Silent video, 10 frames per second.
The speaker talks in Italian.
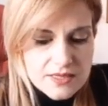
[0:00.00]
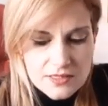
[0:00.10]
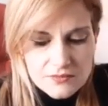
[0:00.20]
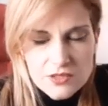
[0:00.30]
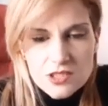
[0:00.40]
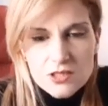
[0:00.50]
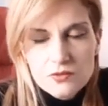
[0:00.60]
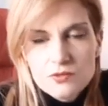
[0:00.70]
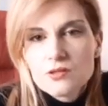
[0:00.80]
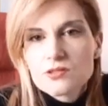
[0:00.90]
Se invece il
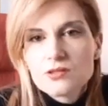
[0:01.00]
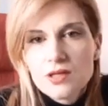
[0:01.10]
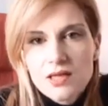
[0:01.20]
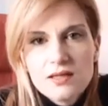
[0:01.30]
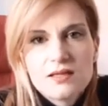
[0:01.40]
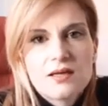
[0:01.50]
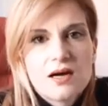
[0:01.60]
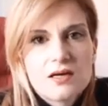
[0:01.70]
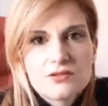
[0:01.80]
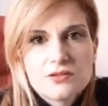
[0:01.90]
glucosio
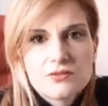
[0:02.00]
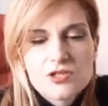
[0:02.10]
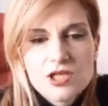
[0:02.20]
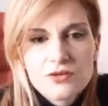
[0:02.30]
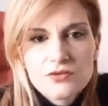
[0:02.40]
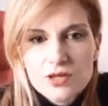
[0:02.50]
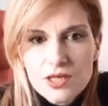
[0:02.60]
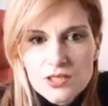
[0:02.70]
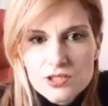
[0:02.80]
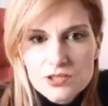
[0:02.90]
rientra in un certo
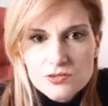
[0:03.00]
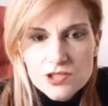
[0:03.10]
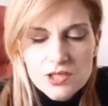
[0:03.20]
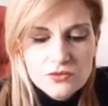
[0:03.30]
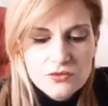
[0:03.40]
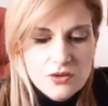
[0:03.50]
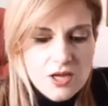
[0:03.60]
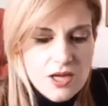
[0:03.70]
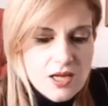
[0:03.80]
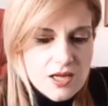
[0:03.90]
range, in un
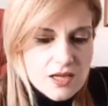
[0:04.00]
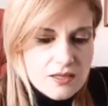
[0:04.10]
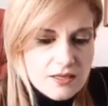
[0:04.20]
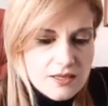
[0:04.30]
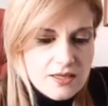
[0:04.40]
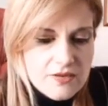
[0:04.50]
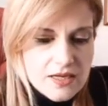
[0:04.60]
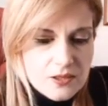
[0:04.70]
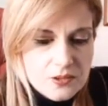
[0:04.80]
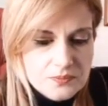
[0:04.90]
certo eh,
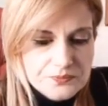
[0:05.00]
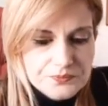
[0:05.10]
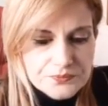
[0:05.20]
livello,